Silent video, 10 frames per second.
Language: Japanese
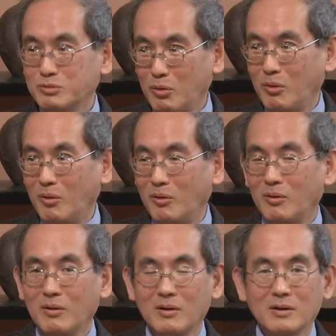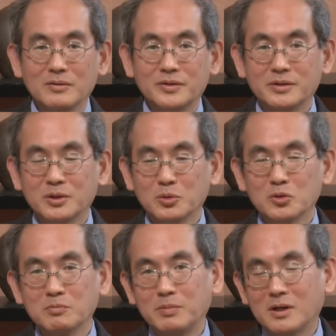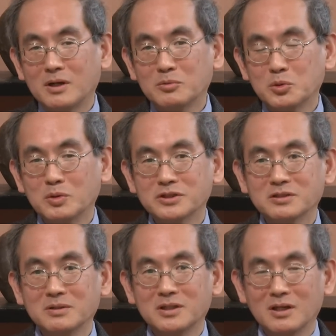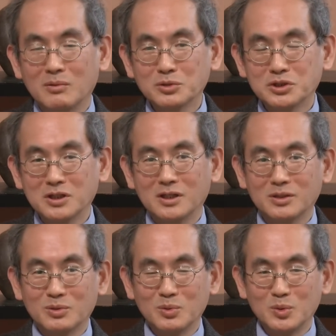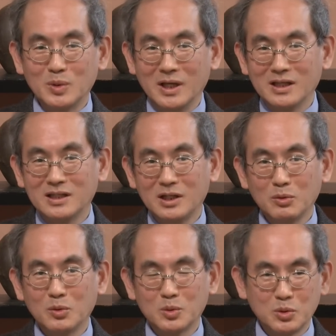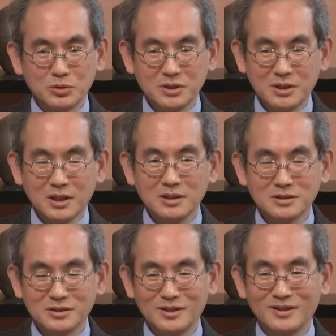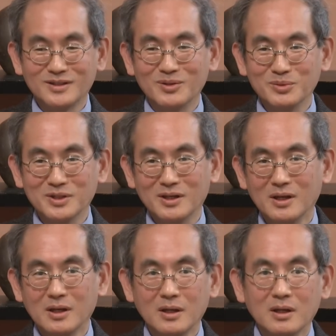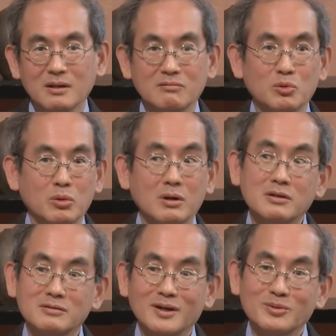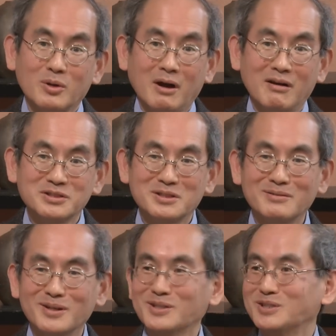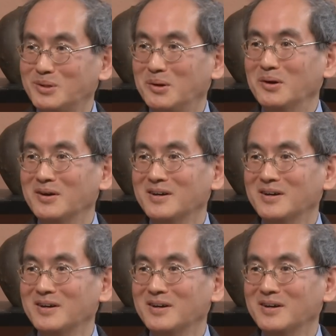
はい、だってヨーロッパ各国は全てロシアと縁切りを強制的にさせられたのに、のらりくらりとかわしてるわけでしょ。